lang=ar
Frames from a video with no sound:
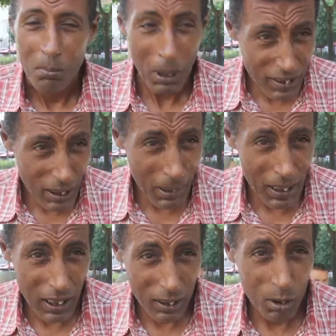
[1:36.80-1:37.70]
برشا
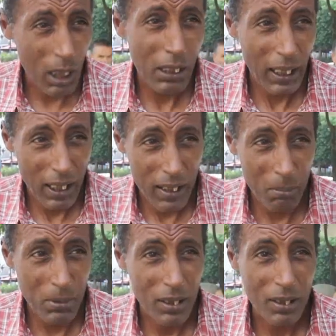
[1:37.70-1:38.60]
مرات ولا واحده
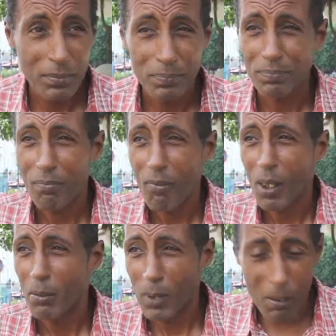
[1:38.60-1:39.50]
ثبتت
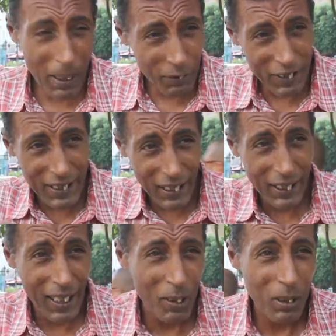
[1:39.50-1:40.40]
وقف فنجان
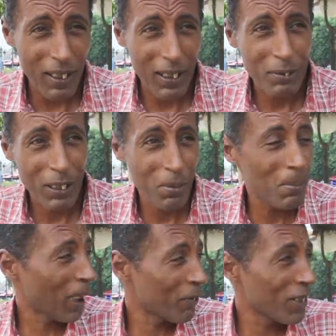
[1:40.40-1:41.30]
القهوه هذاك
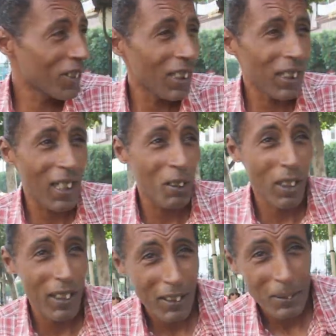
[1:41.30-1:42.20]
فما فنجان
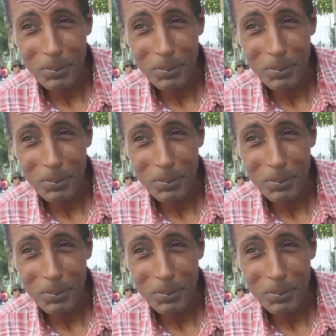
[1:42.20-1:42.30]
القهوه هذاك